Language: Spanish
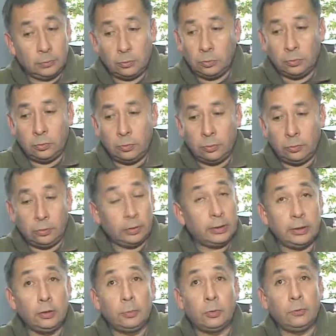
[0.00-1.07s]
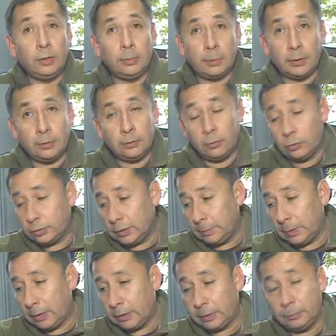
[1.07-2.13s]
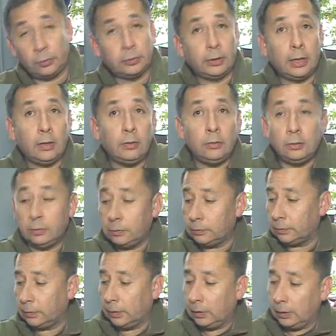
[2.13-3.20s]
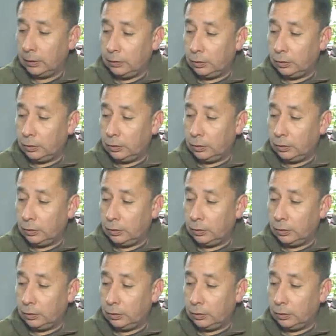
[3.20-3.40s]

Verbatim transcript: no, he tenido problemas, no se me han reportado,